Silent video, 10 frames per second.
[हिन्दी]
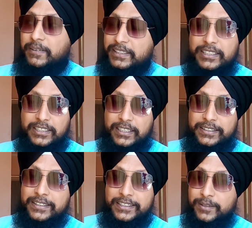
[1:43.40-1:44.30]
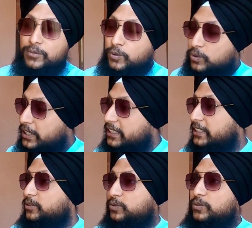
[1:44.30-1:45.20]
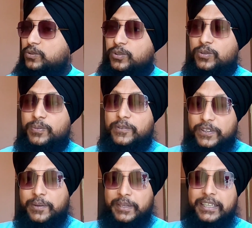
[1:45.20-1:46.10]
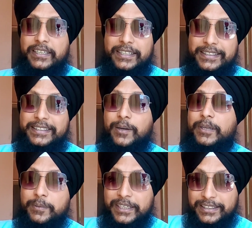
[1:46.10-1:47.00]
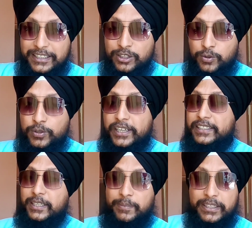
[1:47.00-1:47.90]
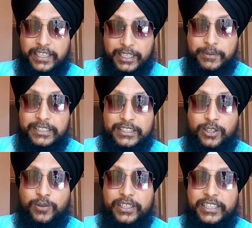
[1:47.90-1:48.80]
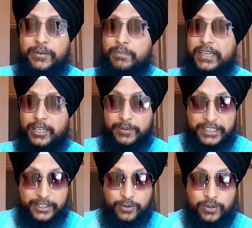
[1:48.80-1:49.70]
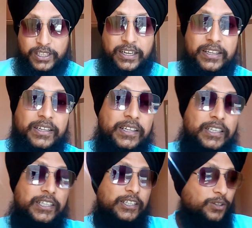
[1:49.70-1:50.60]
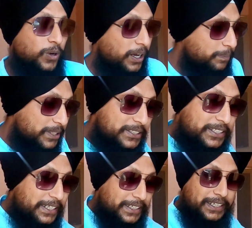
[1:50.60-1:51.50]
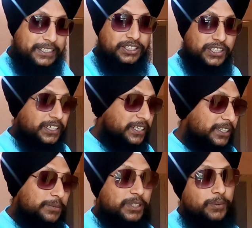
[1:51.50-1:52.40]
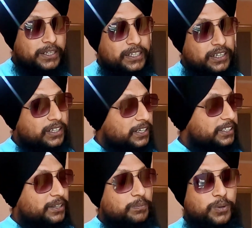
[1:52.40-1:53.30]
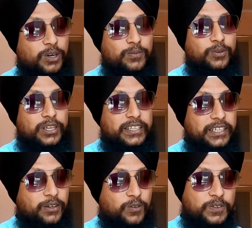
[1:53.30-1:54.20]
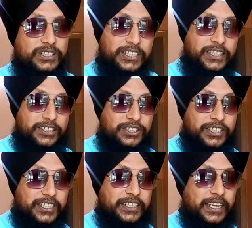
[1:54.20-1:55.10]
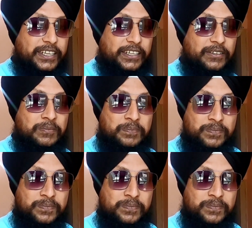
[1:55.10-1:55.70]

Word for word: मैं वैसे ज़्यादातर नियम तोड़ता ही नहीं हूं पर फिर भी गलत कभी कभी गलती से टूट जाते हैं पर धार्मिक स्थलों के नियम में कभी नहीं तोड़ता तो अब बस जाते हैं नीचे कहीं दबा के खाना खाएंगे बहुत भूख लगी है और फिर सीधे दर्शन करने जाएंगे